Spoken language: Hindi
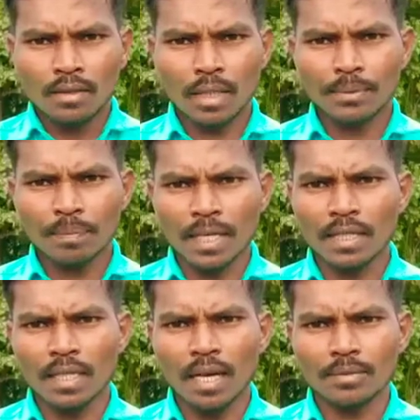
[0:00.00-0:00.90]
सबसे
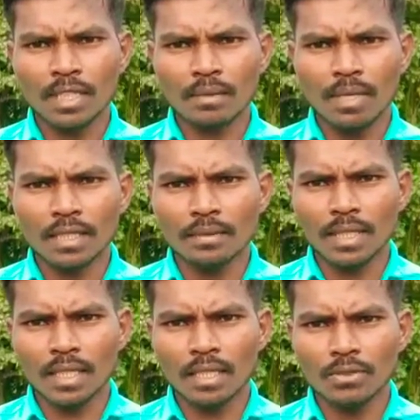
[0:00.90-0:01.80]
पहले हमने के मार्टिन
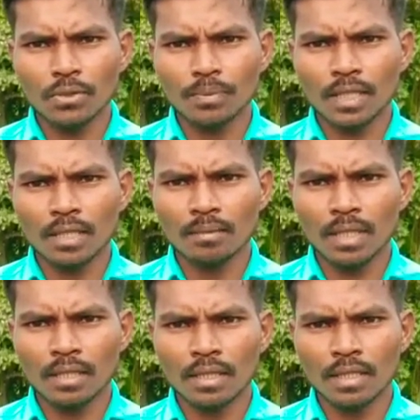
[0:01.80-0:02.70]
भिंगरा यूट्यूब चैनल
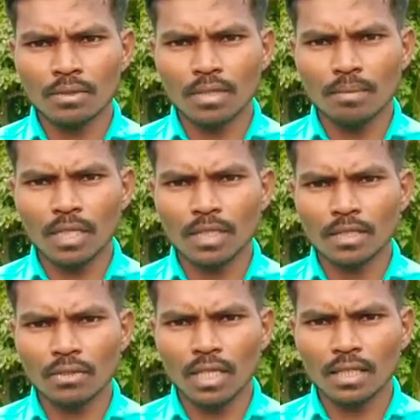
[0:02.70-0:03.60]
में राव साहब मान के
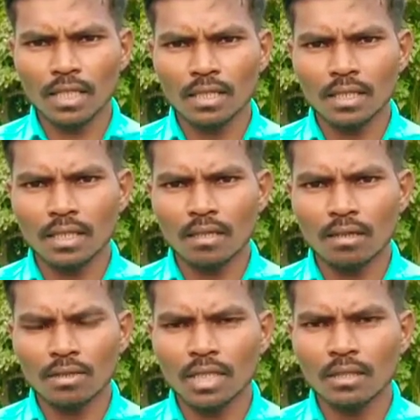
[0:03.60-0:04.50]
स्वागत करा थी
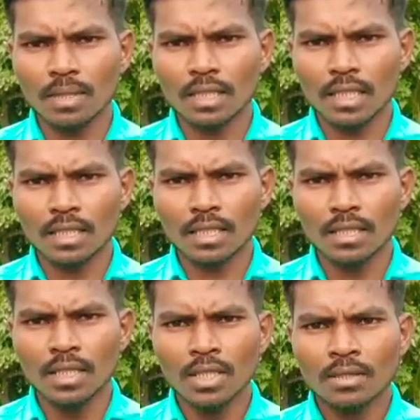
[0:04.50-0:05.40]
और धन्यवाद करा थी
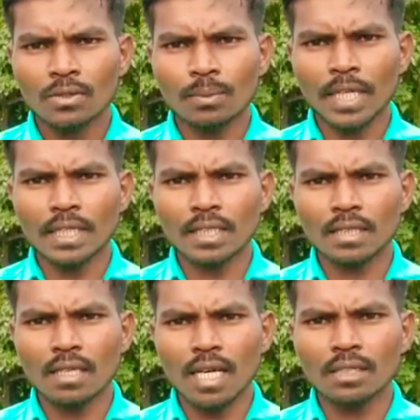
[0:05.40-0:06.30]
तो
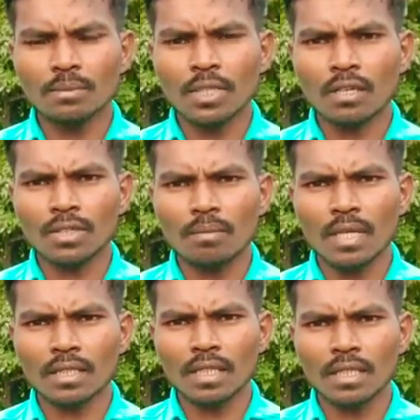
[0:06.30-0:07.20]
फ्रेंड्स आज मैं राव साहब
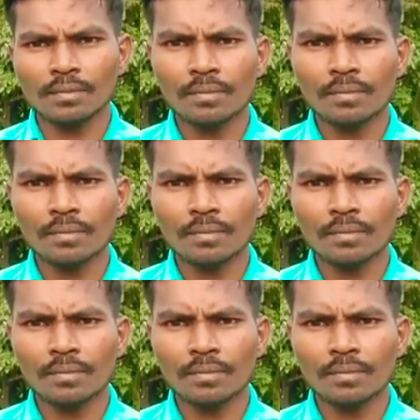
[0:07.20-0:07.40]
मान के